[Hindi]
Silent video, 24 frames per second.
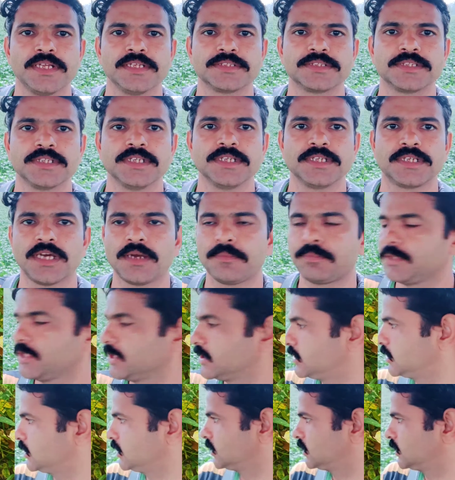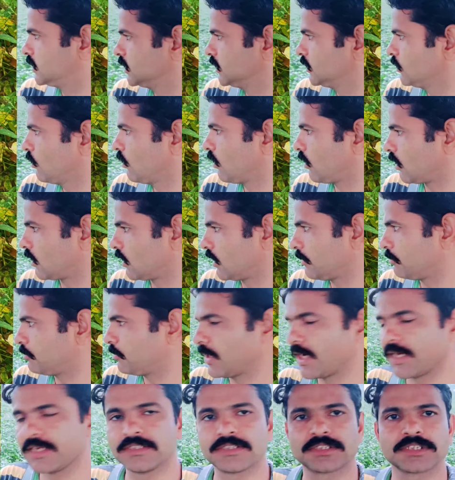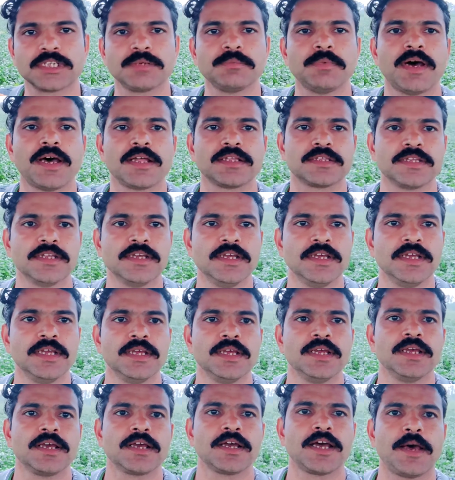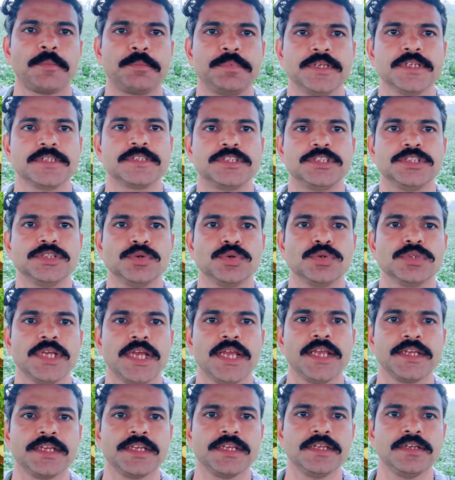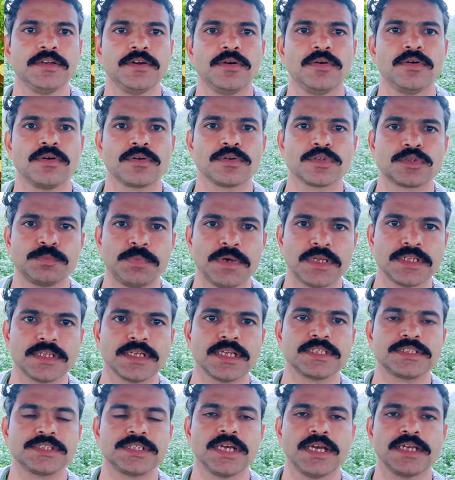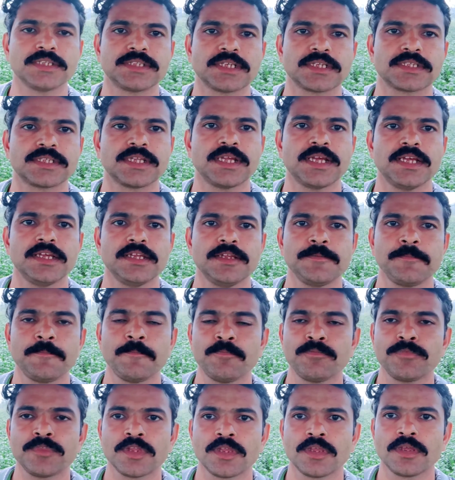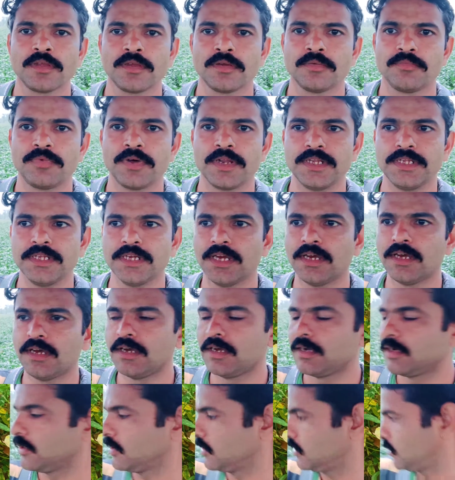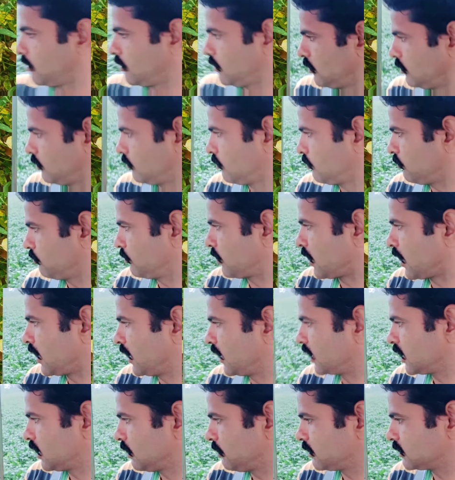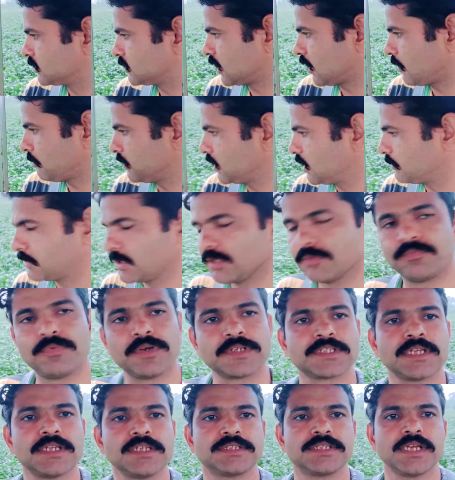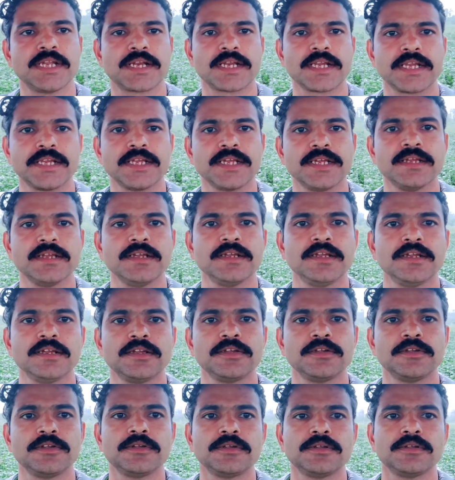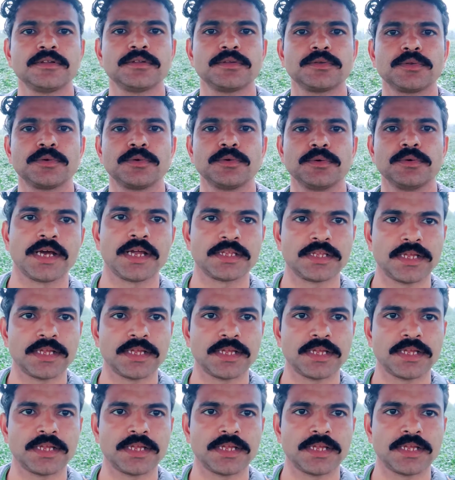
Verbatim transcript: पहले से ही काफ़ी अच्छी थी और अब बारिश के बाद काफ़ी अच्छी हो जाएगी और उत्पादन अच्छा आ सकता है फलियाँ भरने की अवस्था में अभी फसल चल रही है तो